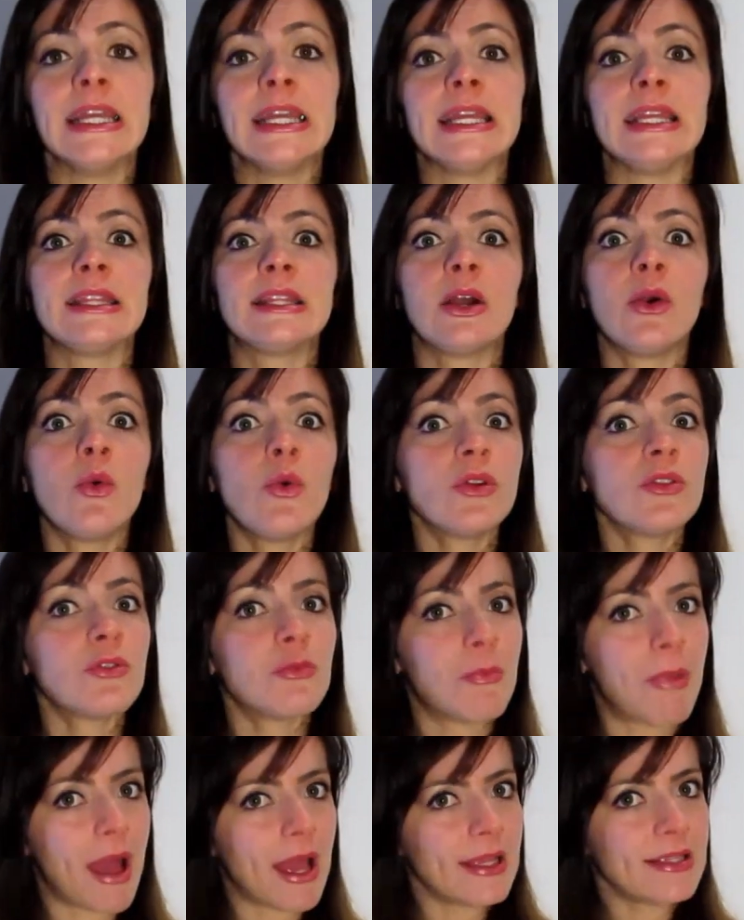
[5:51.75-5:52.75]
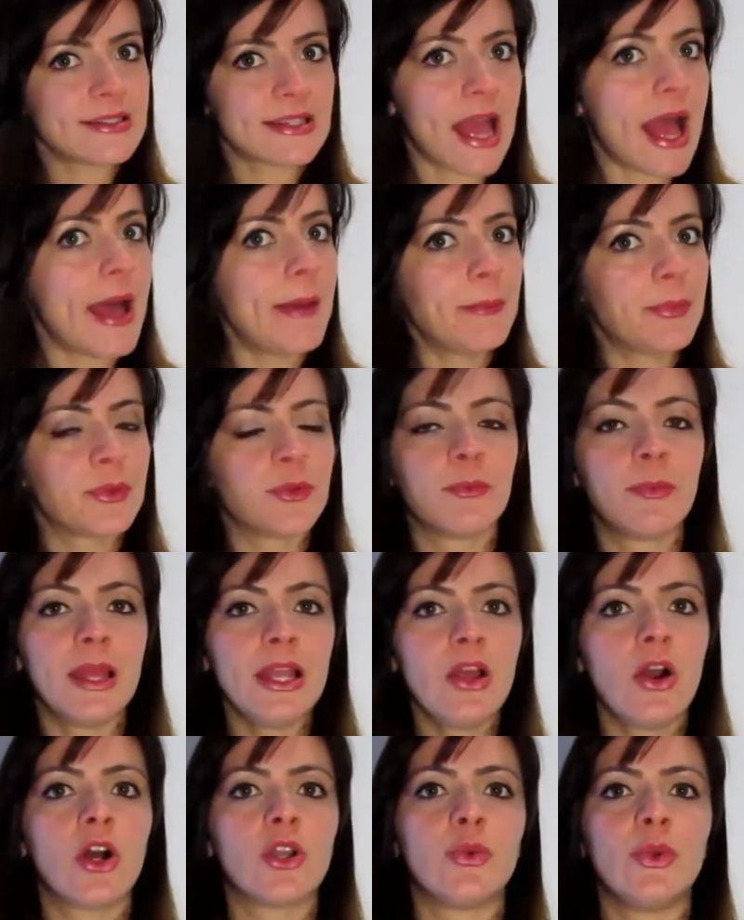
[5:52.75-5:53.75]
Então, quanto mais rápido,
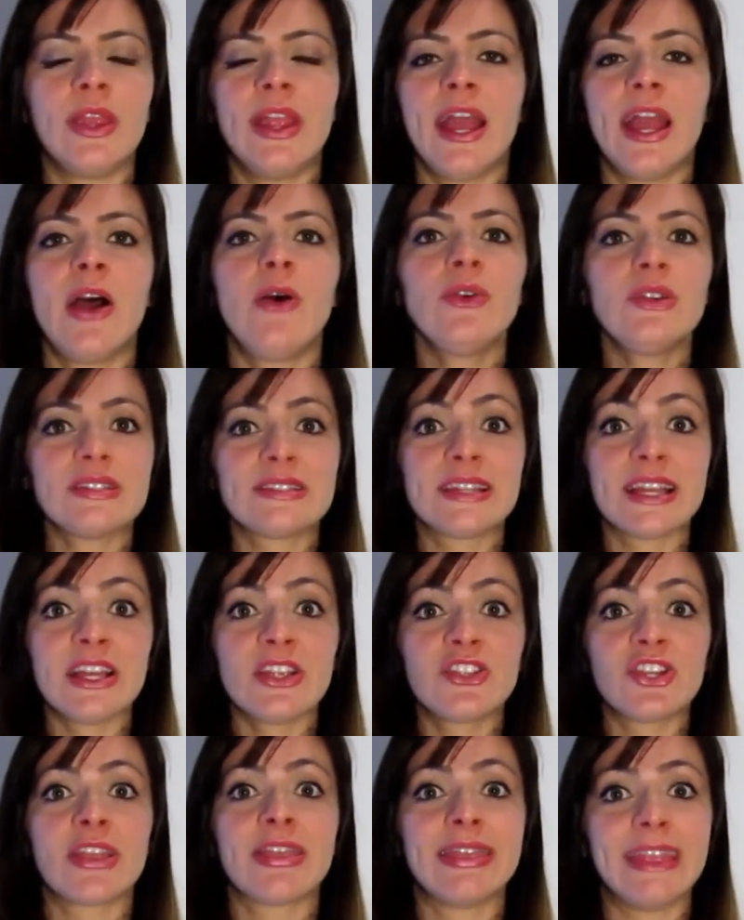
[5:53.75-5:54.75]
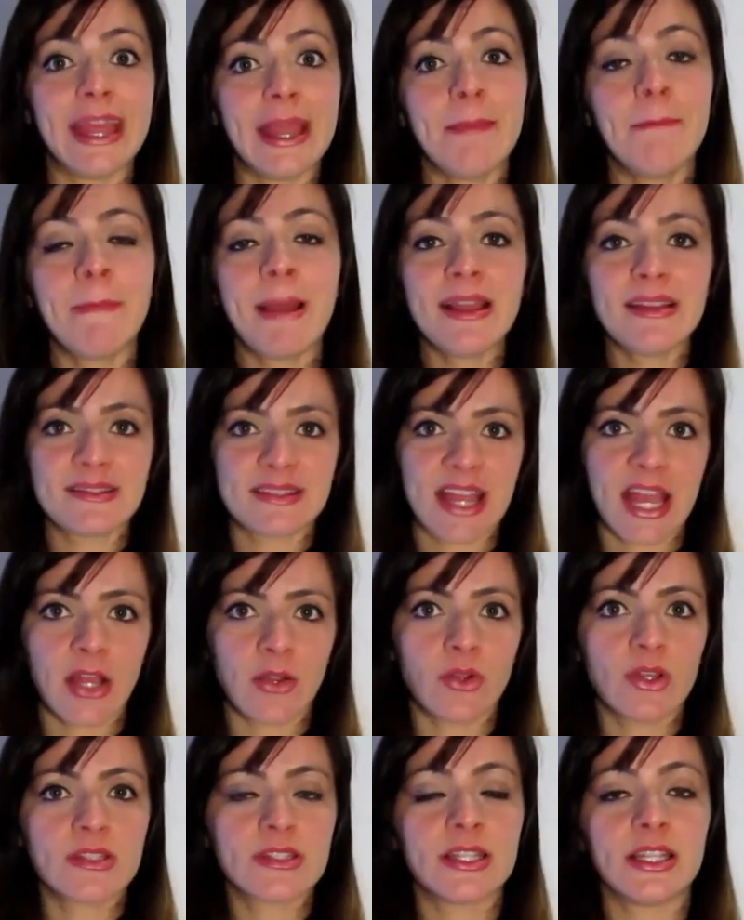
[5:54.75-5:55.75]
melhor. O ideal é que seja D mais
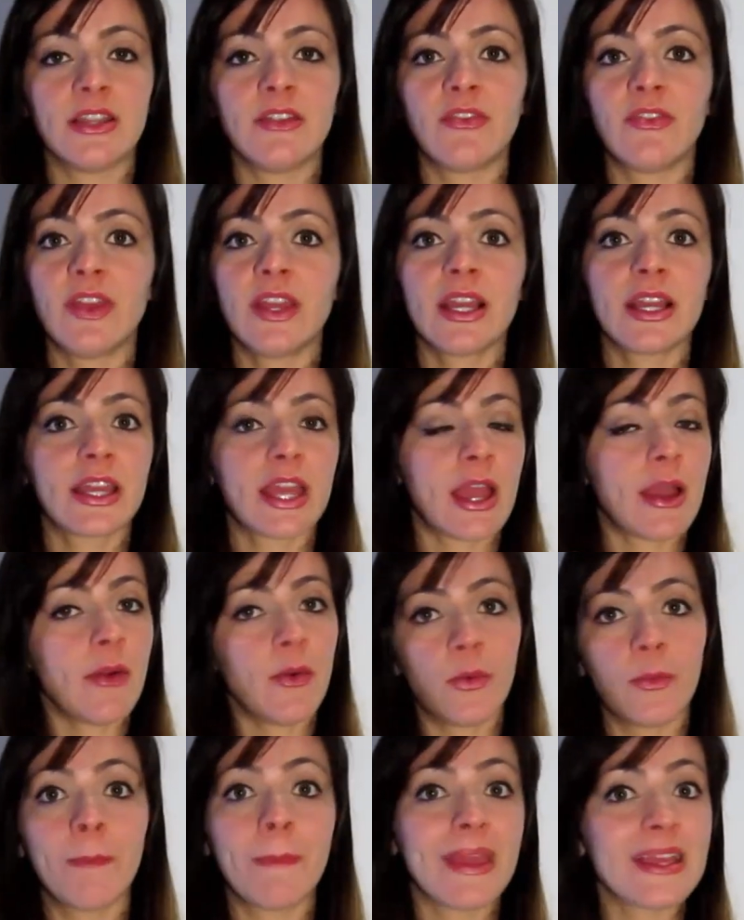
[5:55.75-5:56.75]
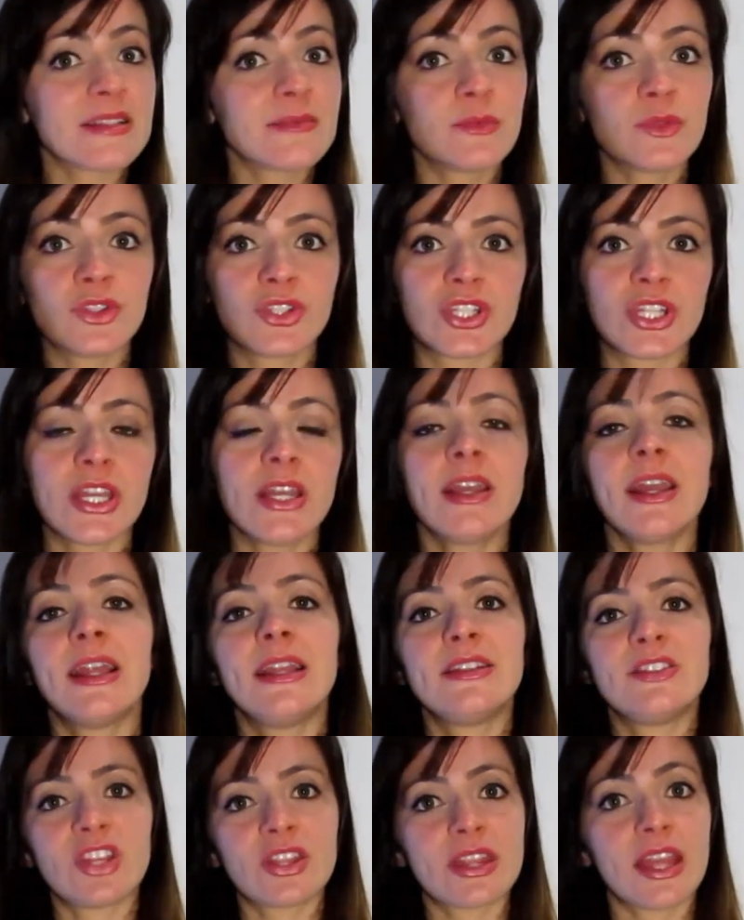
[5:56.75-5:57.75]
zero, que significa que é um mesmo dia
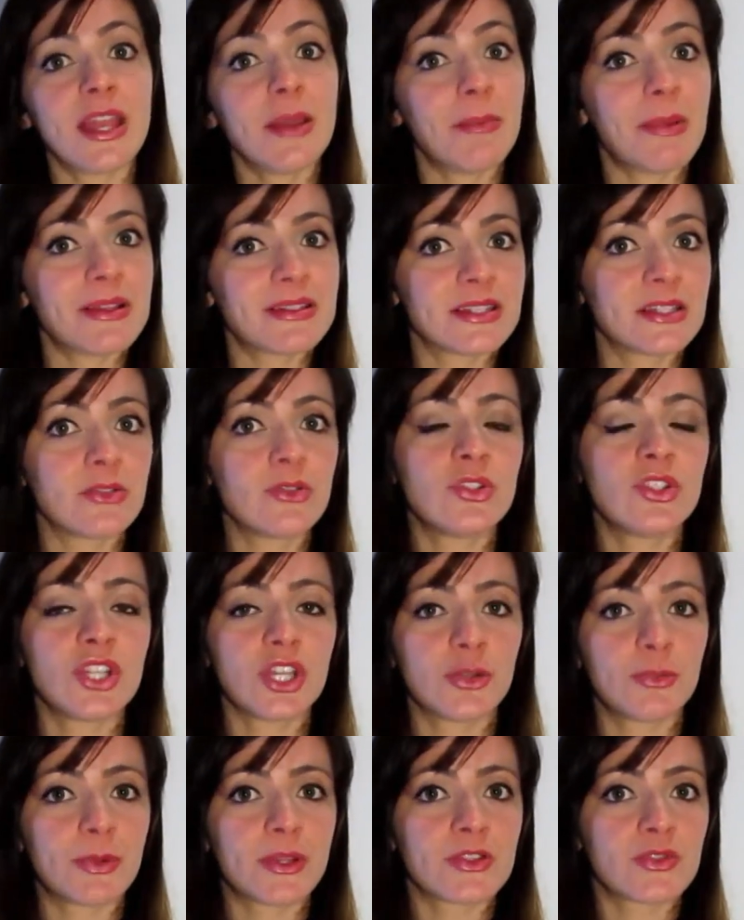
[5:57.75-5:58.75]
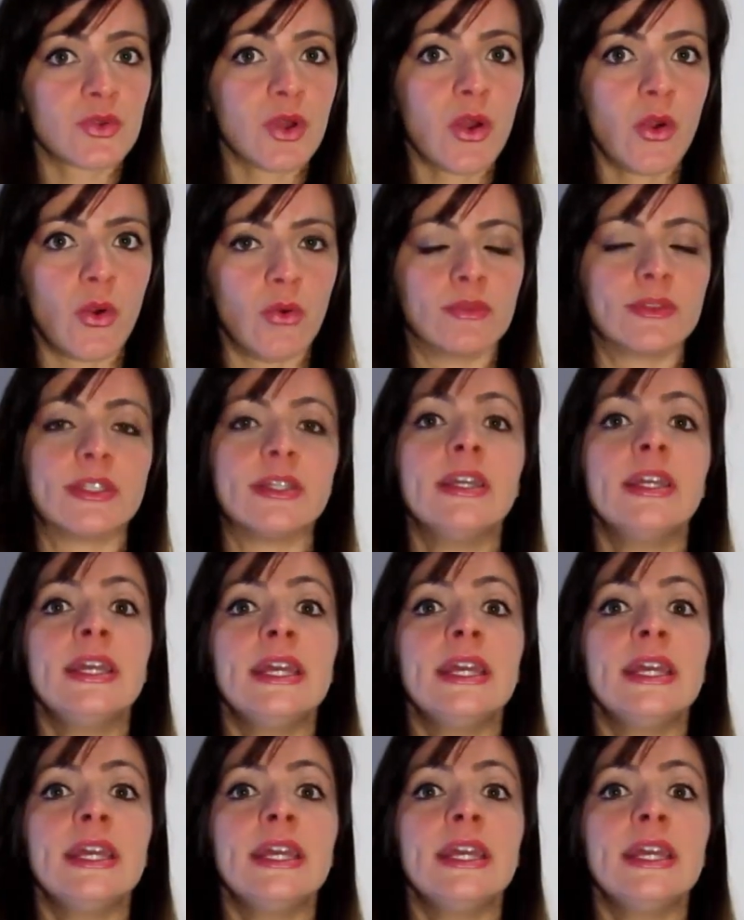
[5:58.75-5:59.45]
ele já está repassando o dinheiro para sua conta.